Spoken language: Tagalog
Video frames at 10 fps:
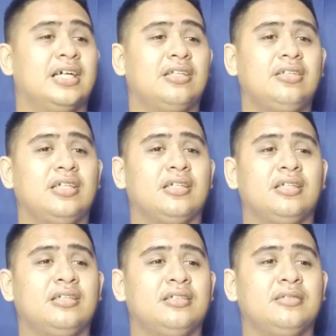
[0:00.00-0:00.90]
ano eh,
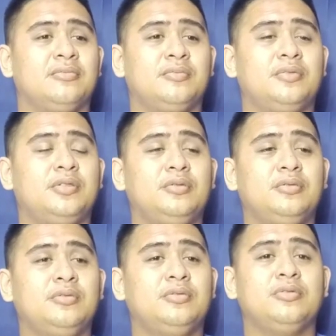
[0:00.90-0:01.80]

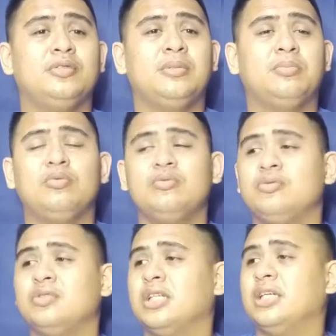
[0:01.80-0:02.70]
yung, yung
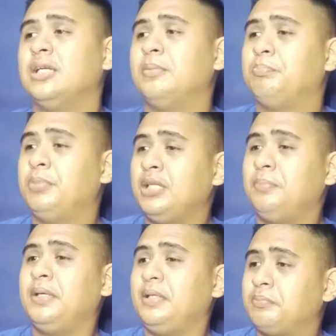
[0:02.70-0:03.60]
tipong
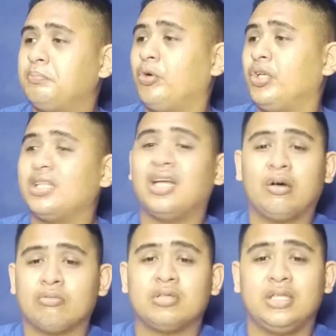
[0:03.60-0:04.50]
pinipinpoint
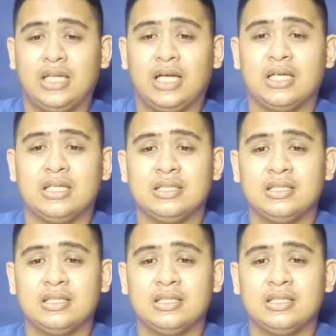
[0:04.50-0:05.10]
out nila